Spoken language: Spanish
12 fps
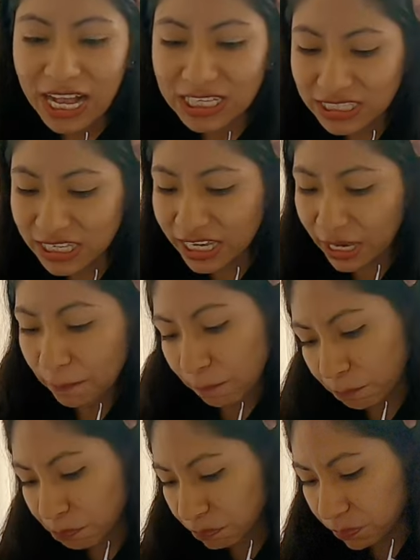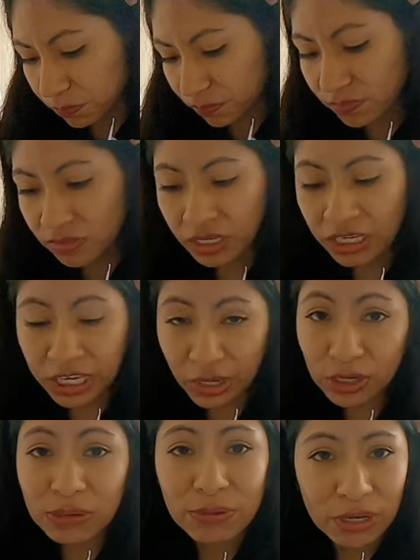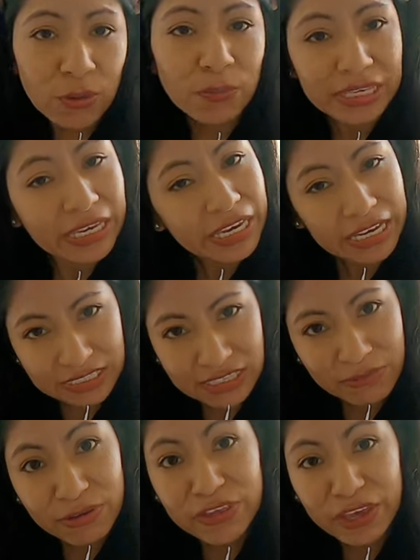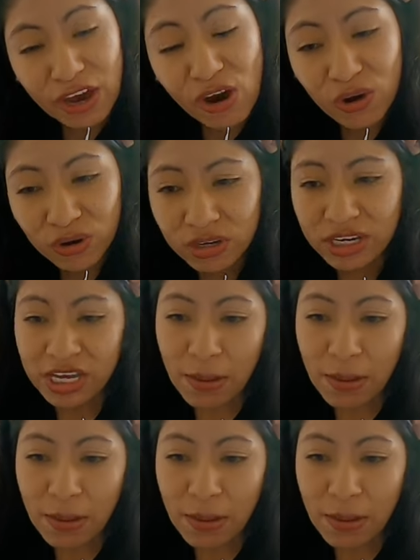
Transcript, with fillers: Así que quiero que me acompañen en este video.